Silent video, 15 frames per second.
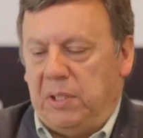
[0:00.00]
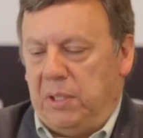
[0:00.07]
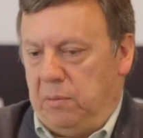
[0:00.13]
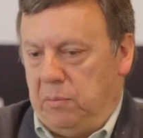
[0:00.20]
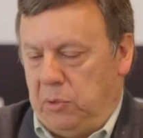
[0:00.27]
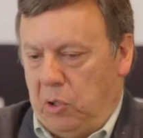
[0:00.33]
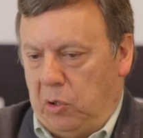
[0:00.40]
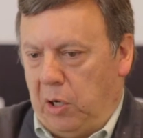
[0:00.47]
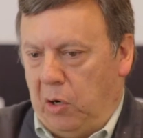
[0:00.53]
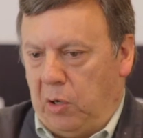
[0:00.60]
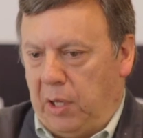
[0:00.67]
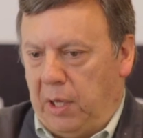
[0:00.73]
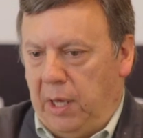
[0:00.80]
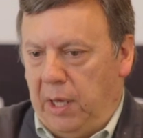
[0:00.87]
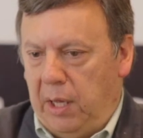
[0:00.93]
Pues, yo creo
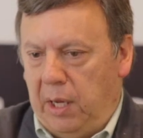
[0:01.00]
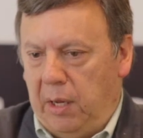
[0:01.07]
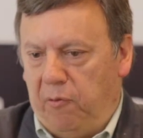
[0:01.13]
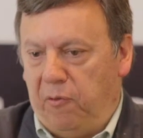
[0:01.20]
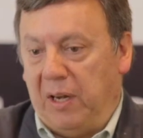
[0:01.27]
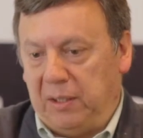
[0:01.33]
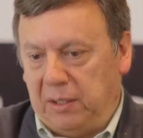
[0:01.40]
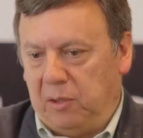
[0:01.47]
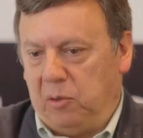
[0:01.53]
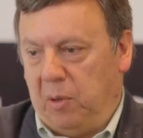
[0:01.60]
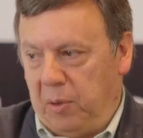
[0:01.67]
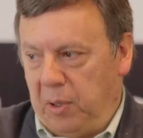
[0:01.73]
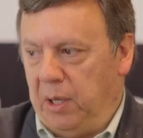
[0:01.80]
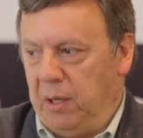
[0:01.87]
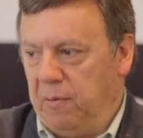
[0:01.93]
que falta
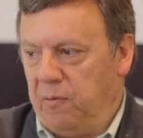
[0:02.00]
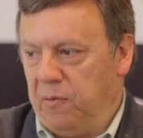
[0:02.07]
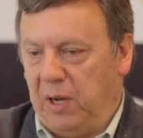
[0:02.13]
todavía,